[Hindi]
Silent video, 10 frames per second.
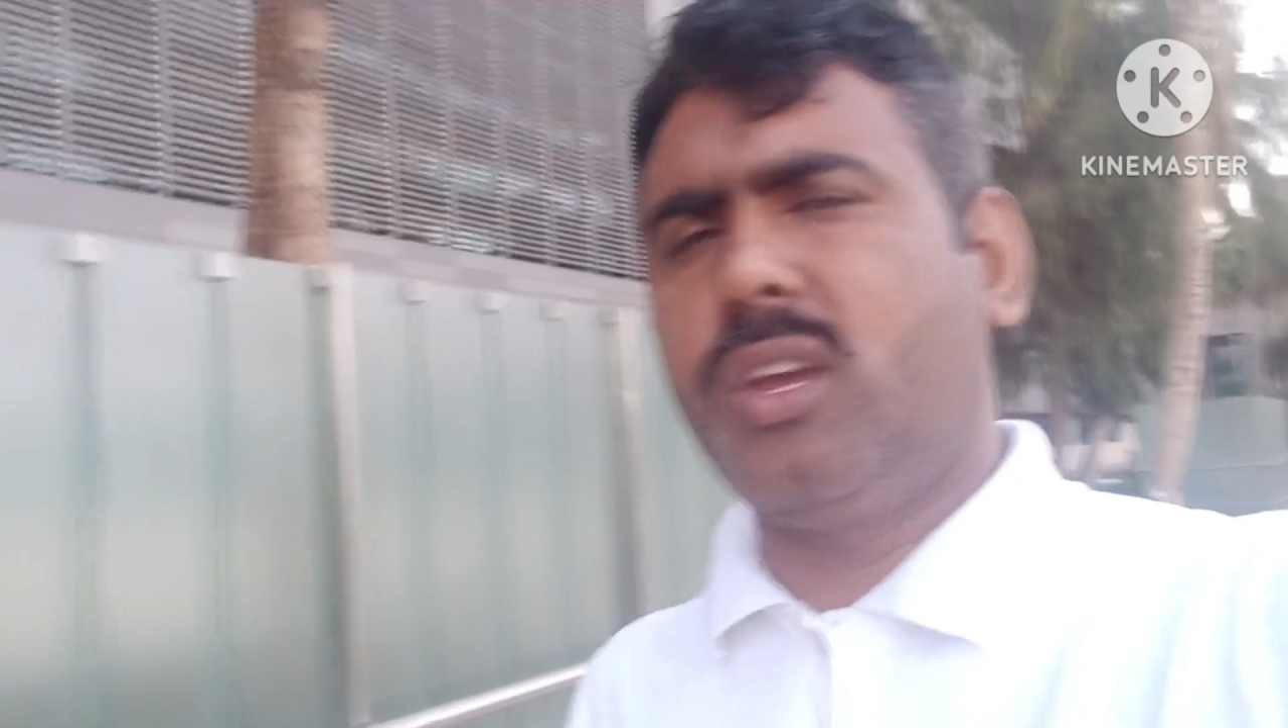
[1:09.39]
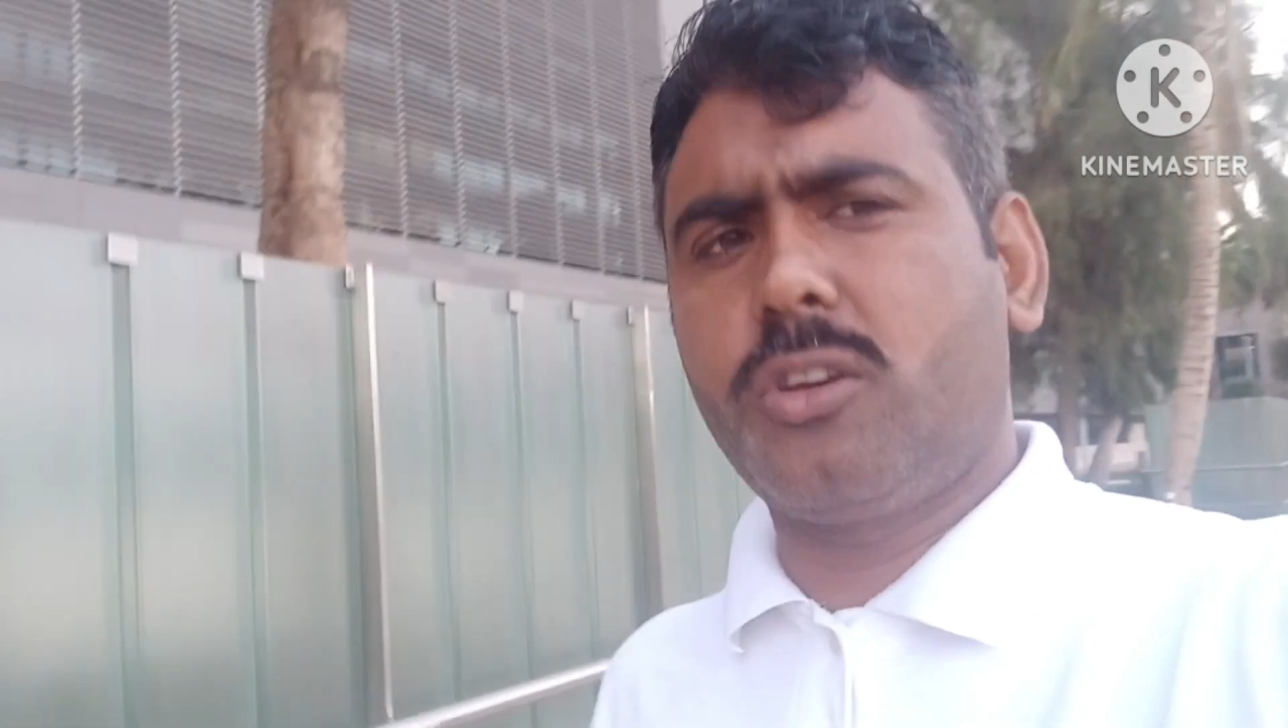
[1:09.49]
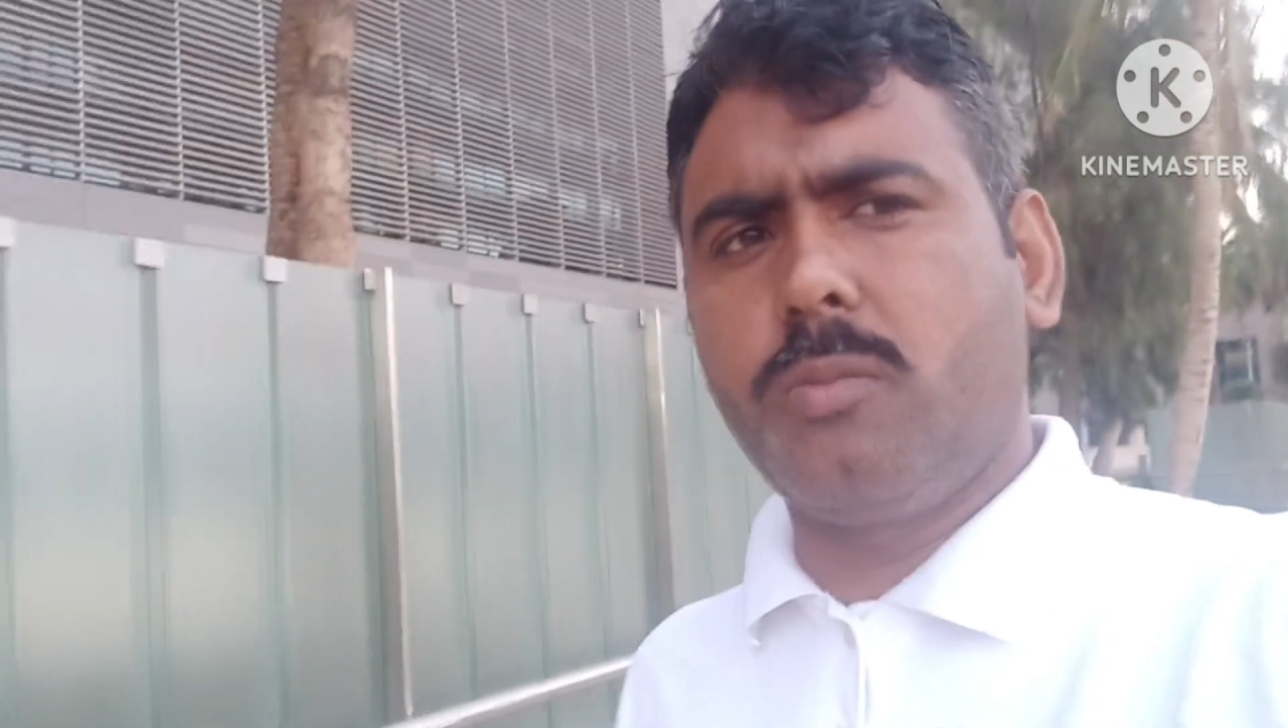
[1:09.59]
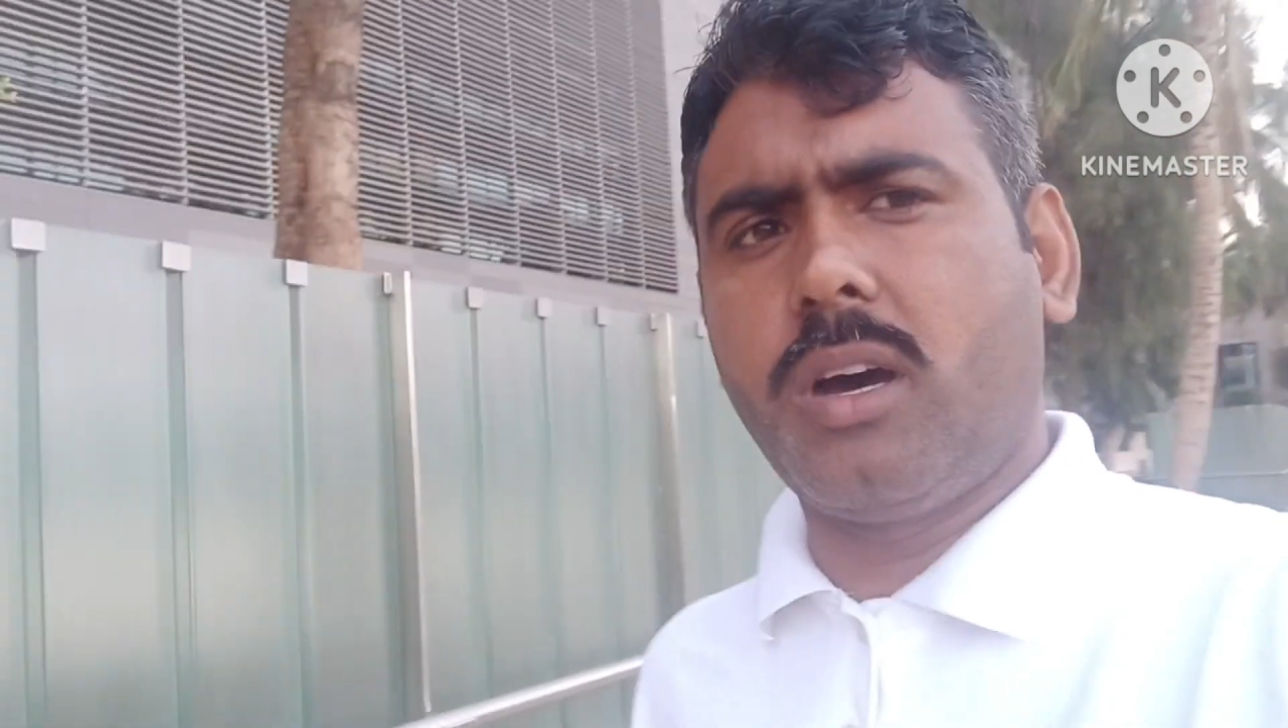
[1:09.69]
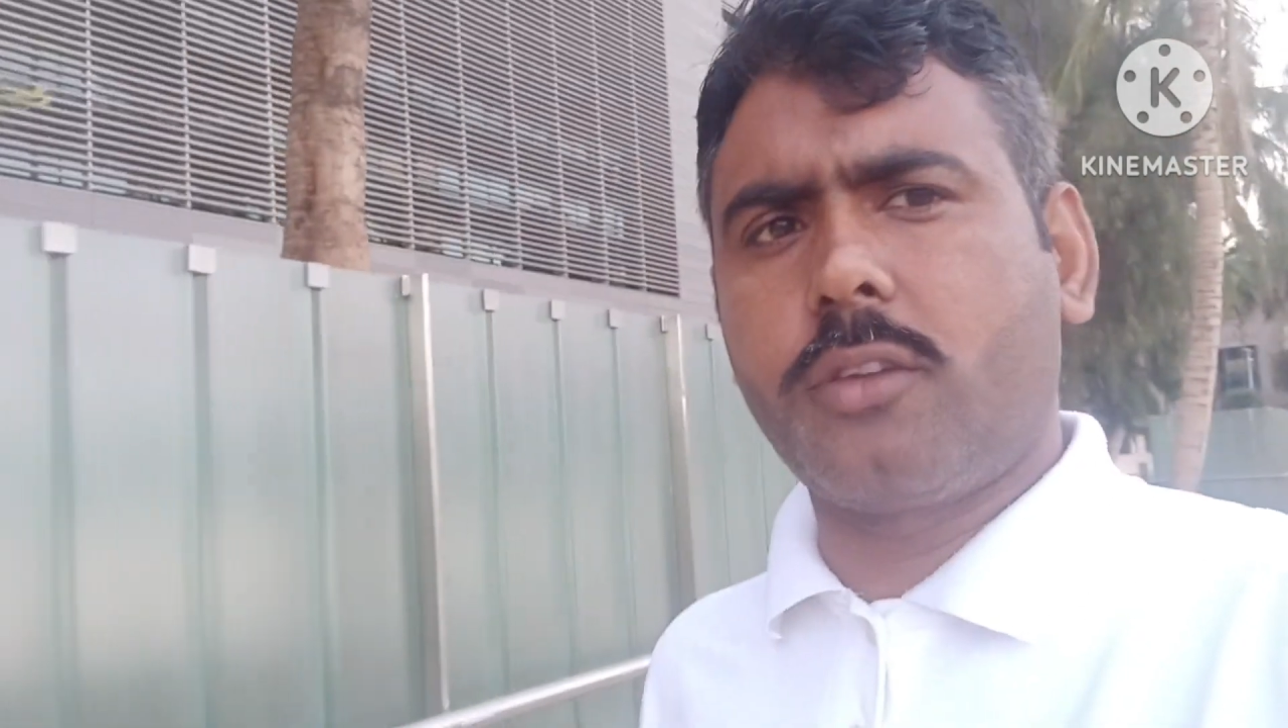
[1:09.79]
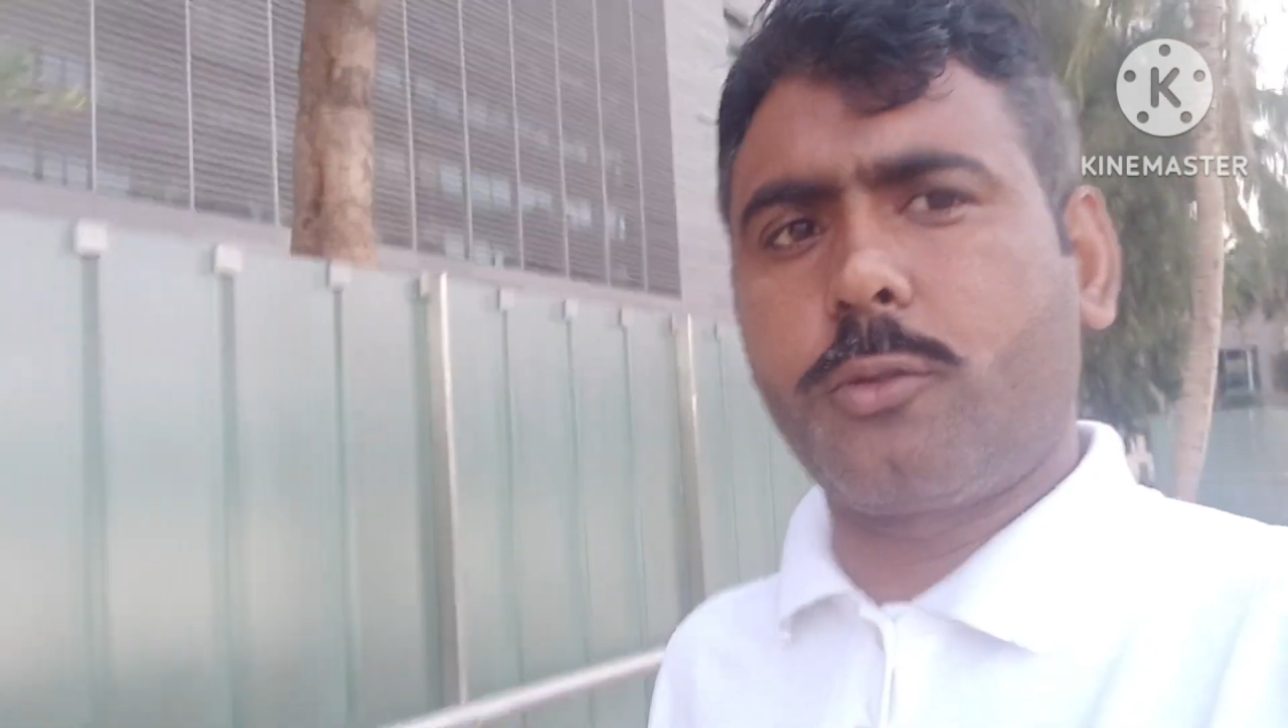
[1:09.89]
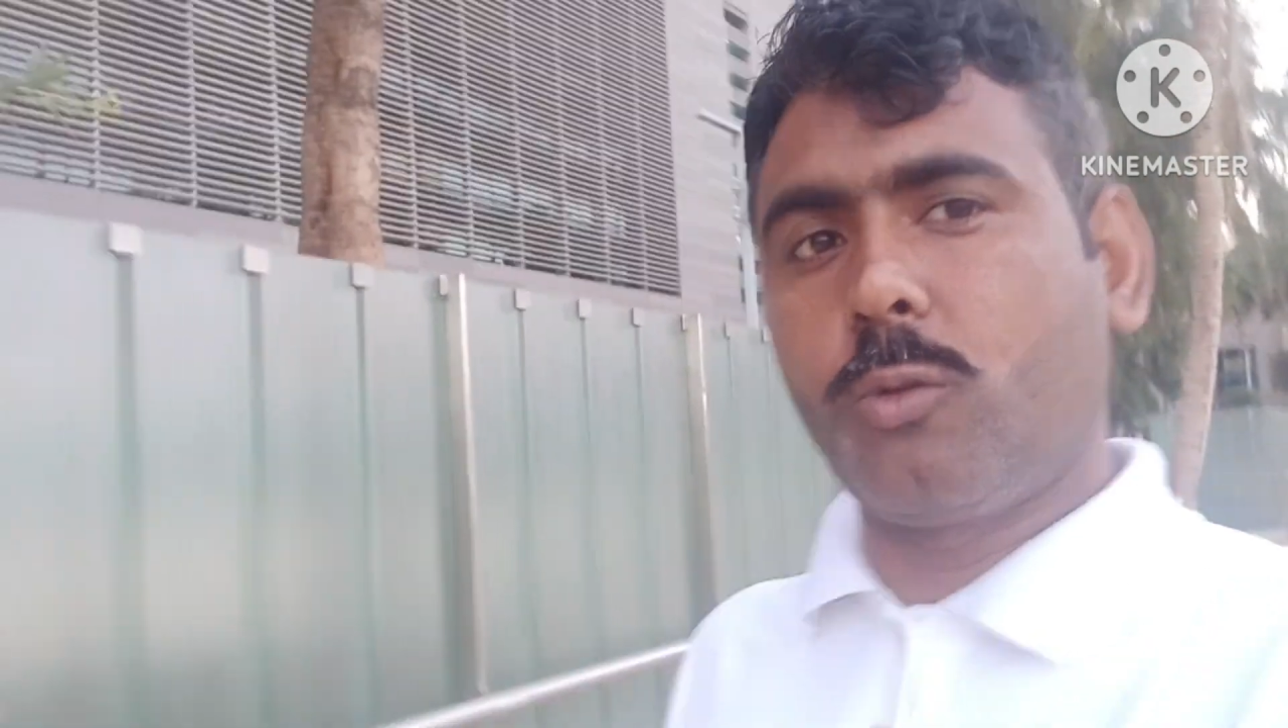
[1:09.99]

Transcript: बेशुमार